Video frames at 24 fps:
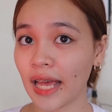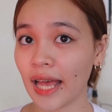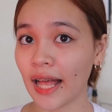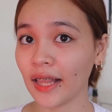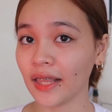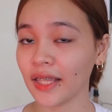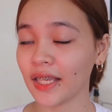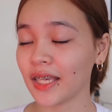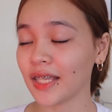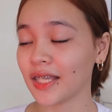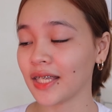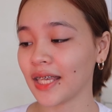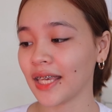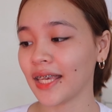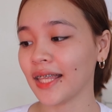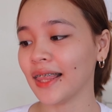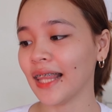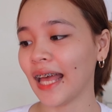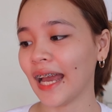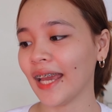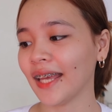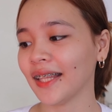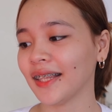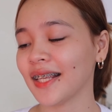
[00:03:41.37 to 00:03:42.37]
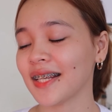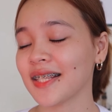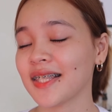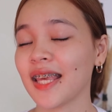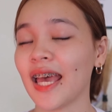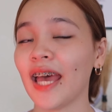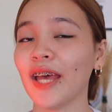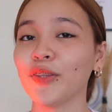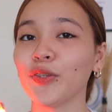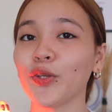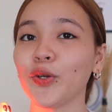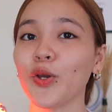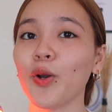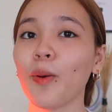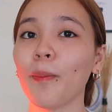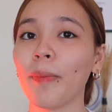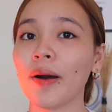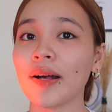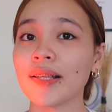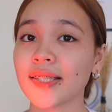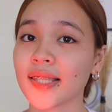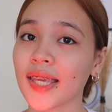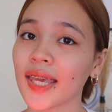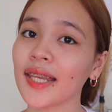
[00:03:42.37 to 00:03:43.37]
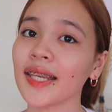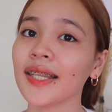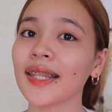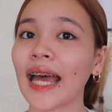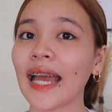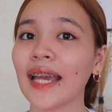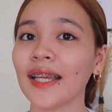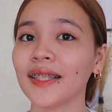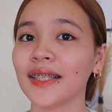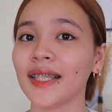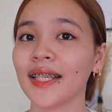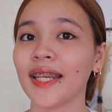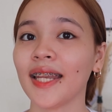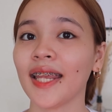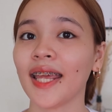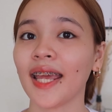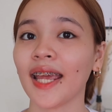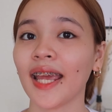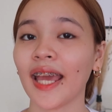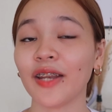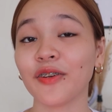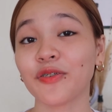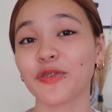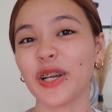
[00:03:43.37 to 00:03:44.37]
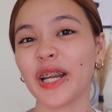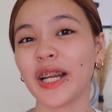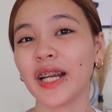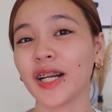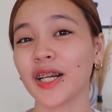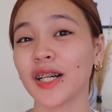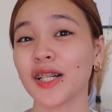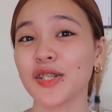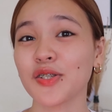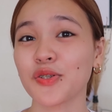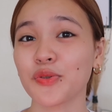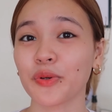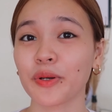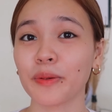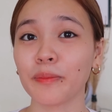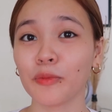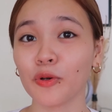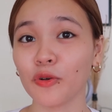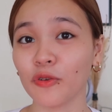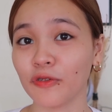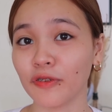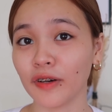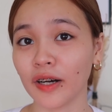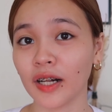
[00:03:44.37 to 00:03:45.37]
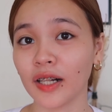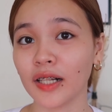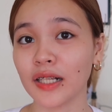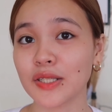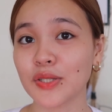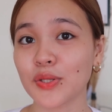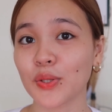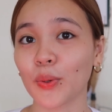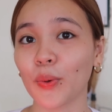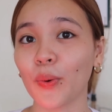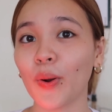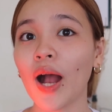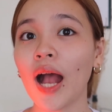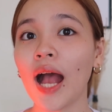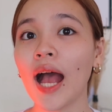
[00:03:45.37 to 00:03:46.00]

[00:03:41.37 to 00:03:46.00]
LED light kasi ito yung pang skin tightening and wrinkles removal. So,